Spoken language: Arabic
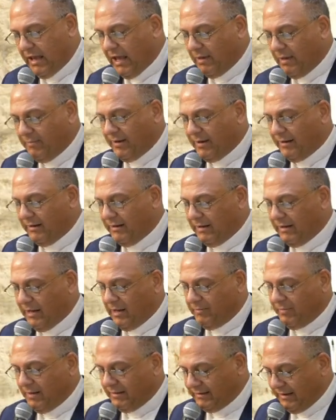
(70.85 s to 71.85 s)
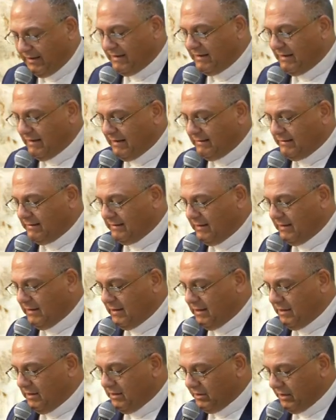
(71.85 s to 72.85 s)
أبا أبديا
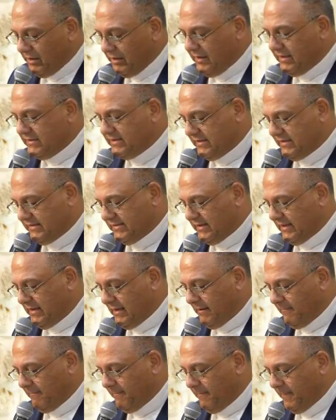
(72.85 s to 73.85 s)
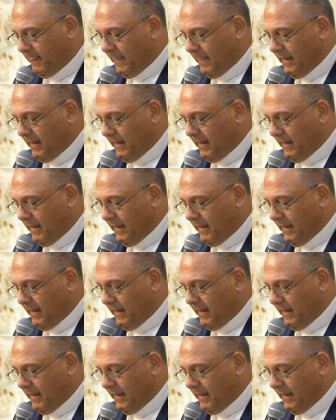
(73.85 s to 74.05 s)
رئيس السلام